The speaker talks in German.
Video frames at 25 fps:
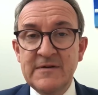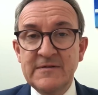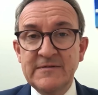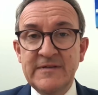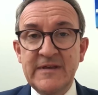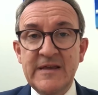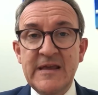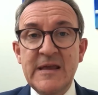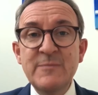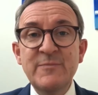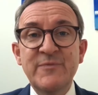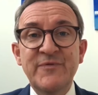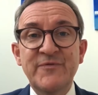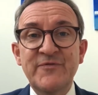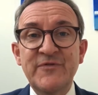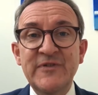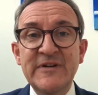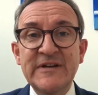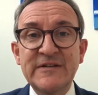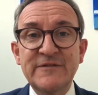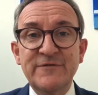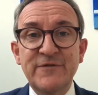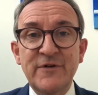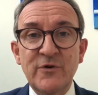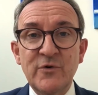Die
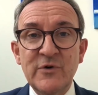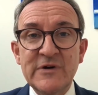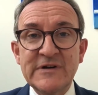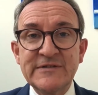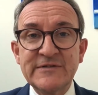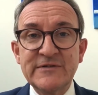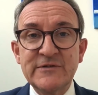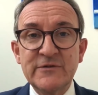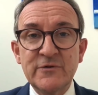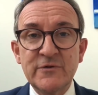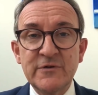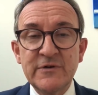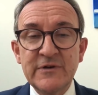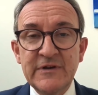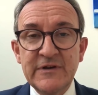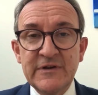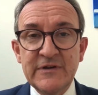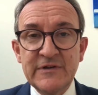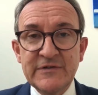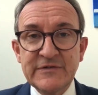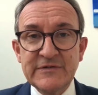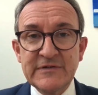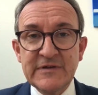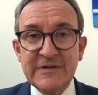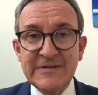Impfpflichtverordnung
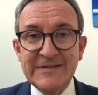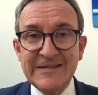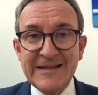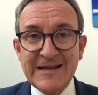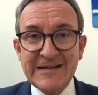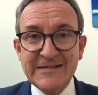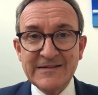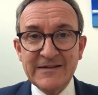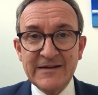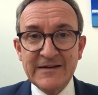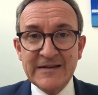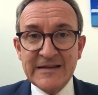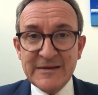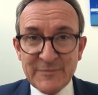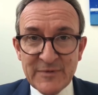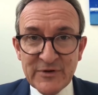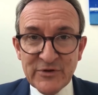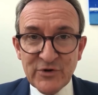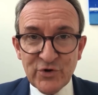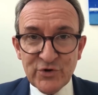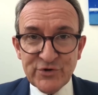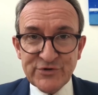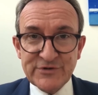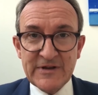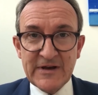ist leider immer
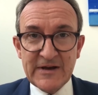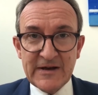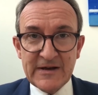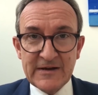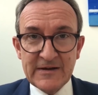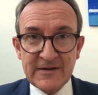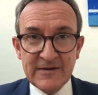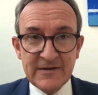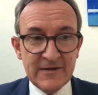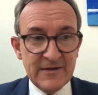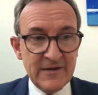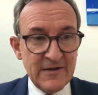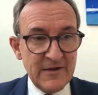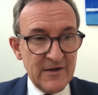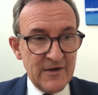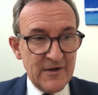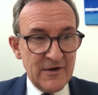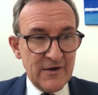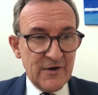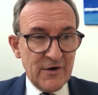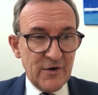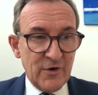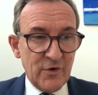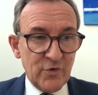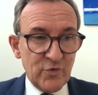noch da
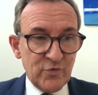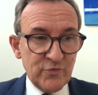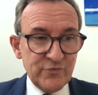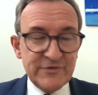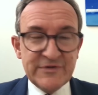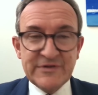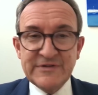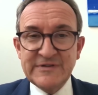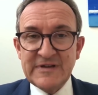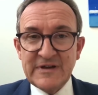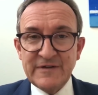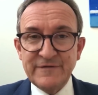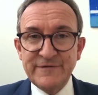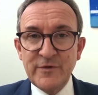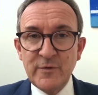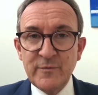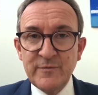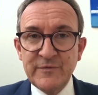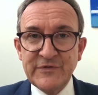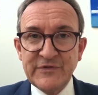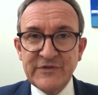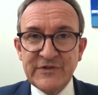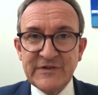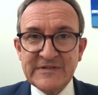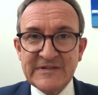und der
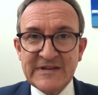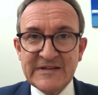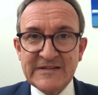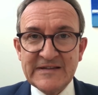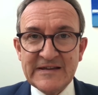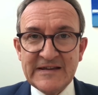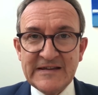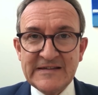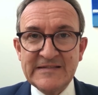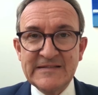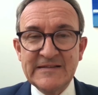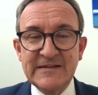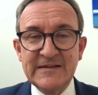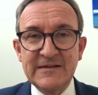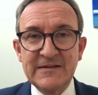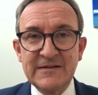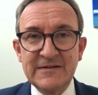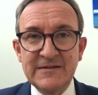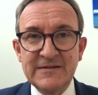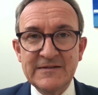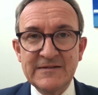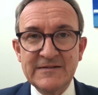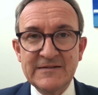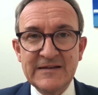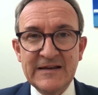
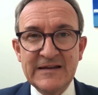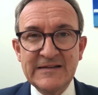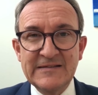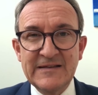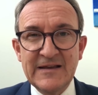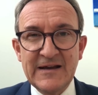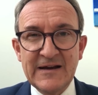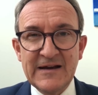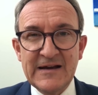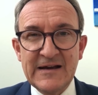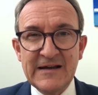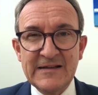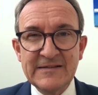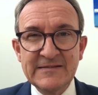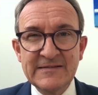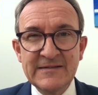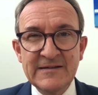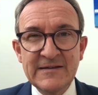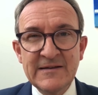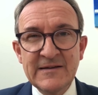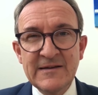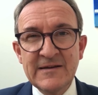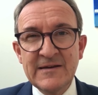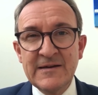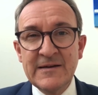15.3. tritt
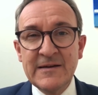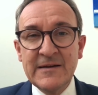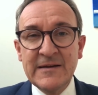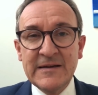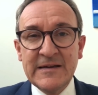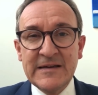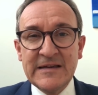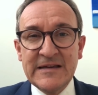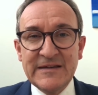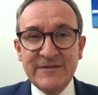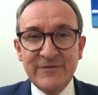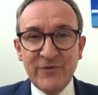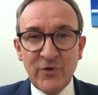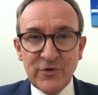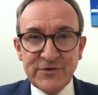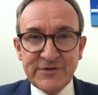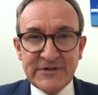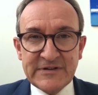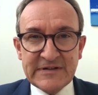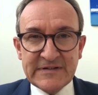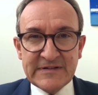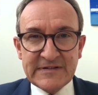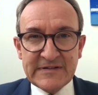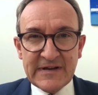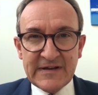heran. Ich wollte
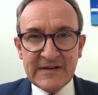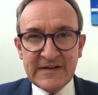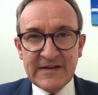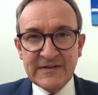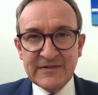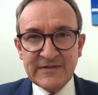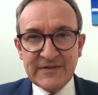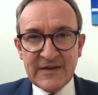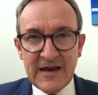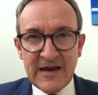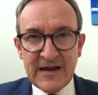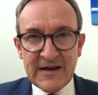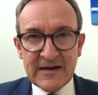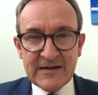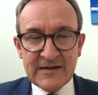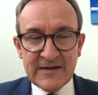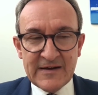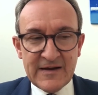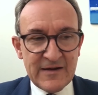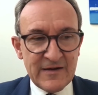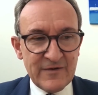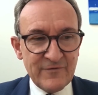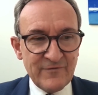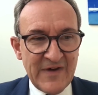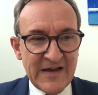Ihnen daher
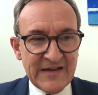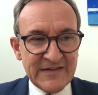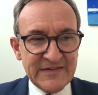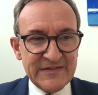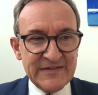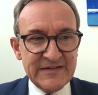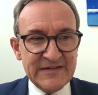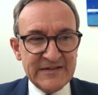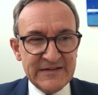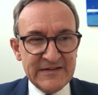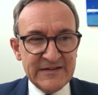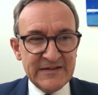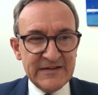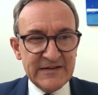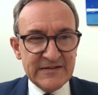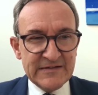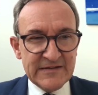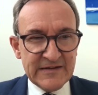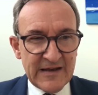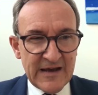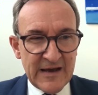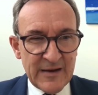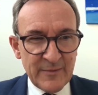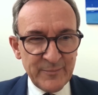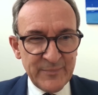sagen, was ich
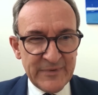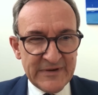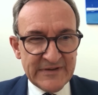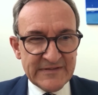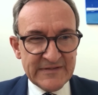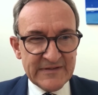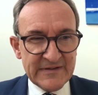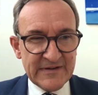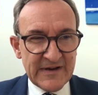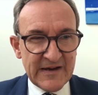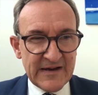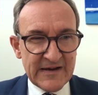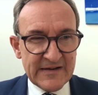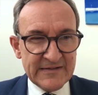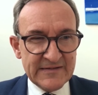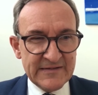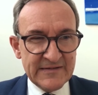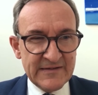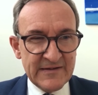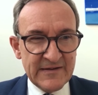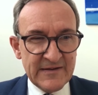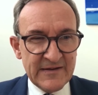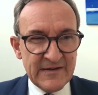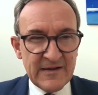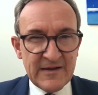Ihnen anbieten
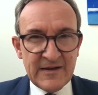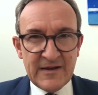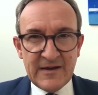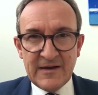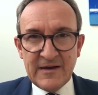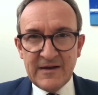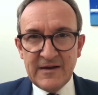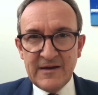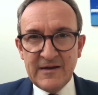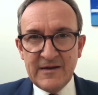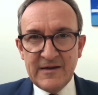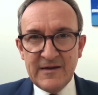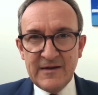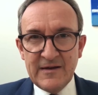kann, äh,